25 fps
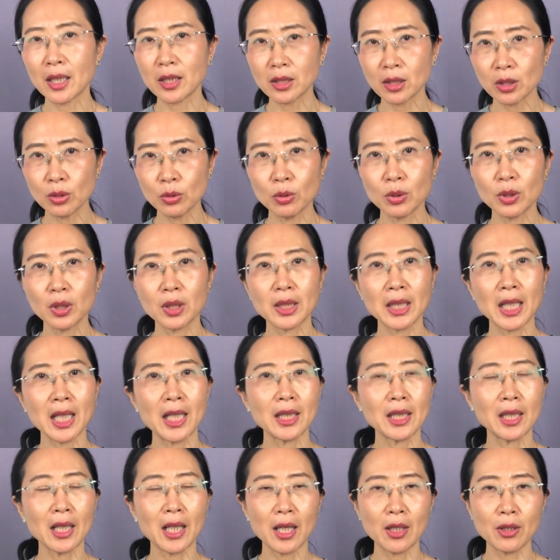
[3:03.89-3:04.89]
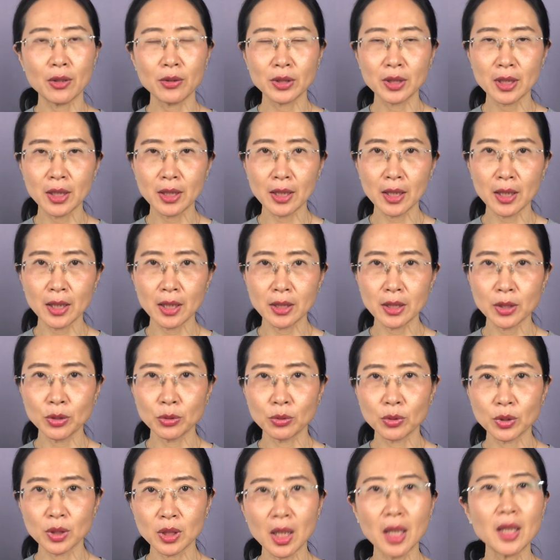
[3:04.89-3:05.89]
生活的压力，还有现在的这
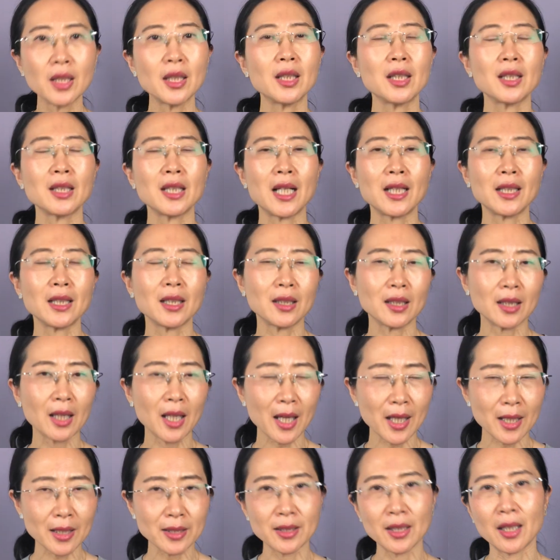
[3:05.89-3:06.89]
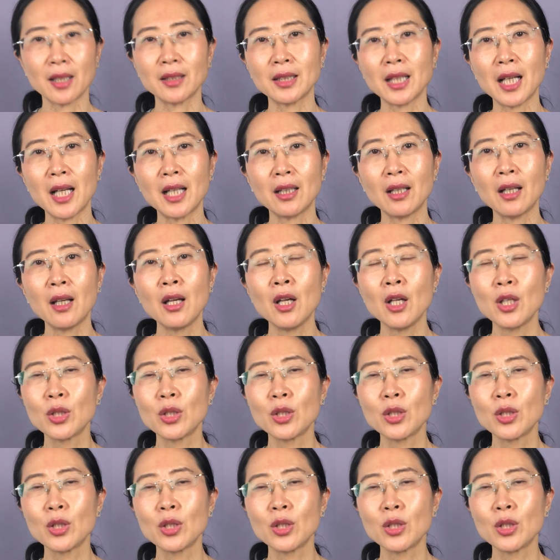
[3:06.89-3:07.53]
种商业的压力太强大了，